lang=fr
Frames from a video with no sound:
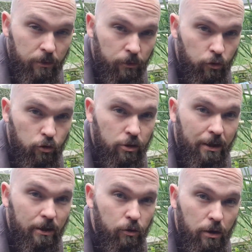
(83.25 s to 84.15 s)
Il faut juste
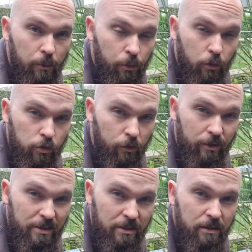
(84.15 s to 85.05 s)
réguler un peu en
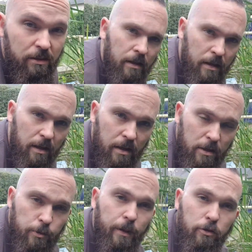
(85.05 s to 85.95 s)
surface.
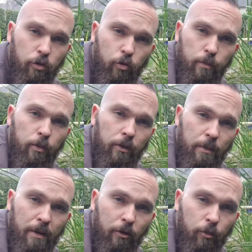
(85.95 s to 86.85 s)
Je parle surtout pour des
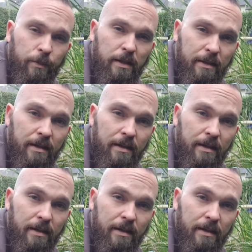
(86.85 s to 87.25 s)
mares de petite